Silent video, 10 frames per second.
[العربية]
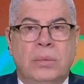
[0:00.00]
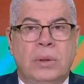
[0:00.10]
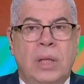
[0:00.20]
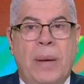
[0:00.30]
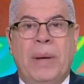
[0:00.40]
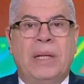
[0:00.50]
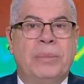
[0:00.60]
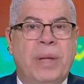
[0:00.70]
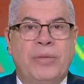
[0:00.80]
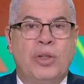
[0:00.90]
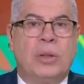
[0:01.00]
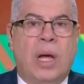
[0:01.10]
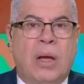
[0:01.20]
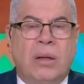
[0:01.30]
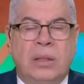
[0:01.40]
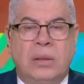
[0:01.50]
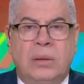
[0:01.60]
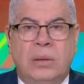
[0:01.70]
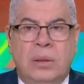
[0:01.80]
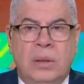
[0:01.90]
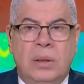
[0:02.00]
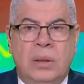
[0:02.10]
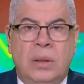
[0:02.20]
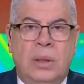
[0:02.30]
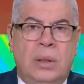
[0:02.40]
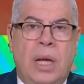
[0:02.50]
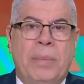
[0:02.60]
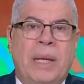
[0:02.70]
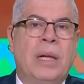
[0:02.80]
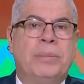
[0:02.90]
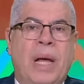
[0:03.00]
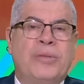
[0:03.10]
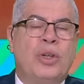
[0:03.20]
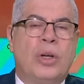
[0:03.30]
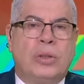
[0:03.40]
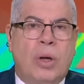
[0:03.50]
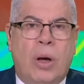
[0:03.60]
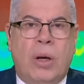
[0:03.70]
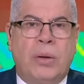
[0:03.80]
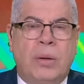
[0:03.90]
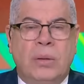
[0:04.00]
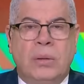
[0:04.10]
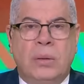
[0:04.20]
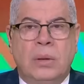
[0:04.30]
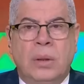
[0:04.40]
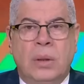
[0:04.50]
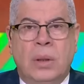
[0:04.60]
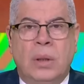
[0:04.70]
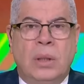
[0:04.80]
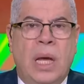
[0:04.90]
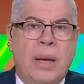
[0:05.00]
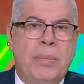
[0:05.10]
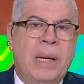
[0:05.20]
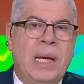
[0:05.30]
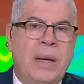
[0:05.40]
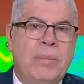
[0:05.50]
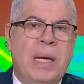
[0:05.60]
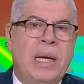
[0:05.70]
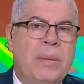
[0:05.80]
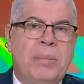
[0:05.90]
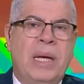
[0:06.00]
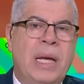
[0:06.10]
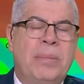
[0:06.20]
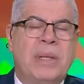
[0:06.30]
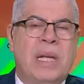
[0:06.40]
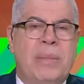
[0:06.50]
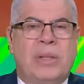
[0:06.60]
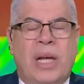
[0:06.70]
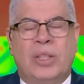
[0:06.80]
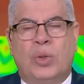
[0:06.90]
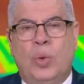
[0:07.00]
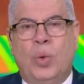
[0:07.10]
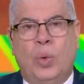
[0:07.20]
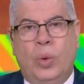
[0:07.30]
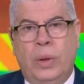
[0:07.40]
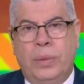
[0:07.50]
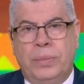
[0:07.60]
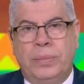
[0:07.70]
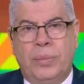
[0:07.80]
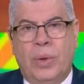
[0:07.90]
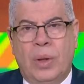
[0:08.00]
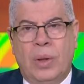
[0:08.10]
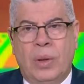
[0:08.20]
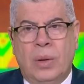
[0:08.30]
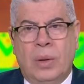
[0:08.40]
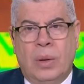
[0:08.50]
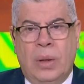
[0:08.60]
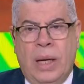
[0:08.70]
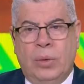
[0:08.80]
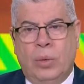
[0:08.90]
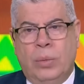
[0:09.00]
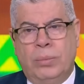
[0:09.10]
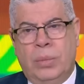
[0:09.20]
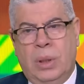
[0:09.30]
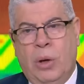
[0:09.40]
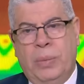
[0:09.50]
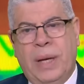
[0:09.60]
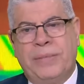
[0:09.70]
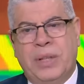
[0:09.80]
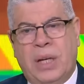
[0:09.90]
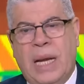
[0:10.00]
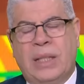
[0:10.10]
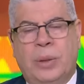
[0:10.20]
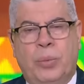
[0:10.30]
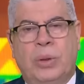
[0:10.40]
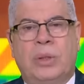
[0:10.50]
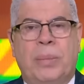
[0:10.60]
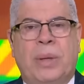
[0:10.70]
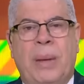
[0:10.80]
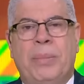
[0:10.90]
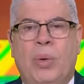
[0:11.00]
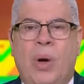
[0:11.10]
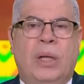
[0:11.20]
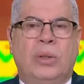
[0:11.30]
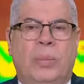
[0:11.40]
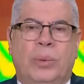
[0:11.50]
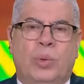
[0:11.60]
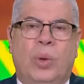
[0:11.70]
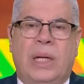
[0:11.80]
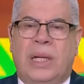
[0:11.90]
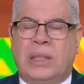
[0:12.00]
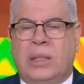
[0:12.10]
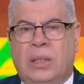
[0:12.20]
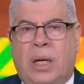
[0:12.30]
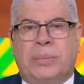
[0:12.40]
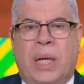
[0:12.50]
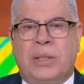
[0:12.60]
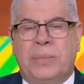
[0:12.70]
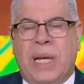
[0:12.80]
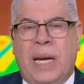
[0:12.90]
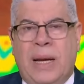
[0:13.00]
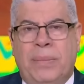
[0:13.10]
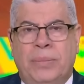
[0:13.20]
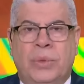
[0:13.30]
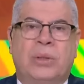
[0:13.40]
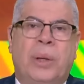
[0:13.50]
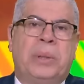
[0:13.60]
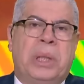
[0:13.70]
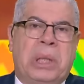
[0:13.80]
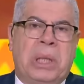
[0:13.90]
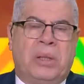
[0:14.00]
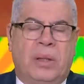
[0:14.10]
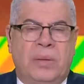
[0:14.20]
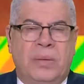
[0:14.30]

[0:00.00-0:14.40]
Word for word: يا اما احنا ما بنعرفش نتعاقد يا اما احنا ما بنعرفش نختار يا اما يا اما يا اما يا اما زي ما انت عايز تقول قول لانه لو بنفس الراتب وانت مكمل واخد البطوله الناس هتضرب تعظيم سلام ده طبيعي جدا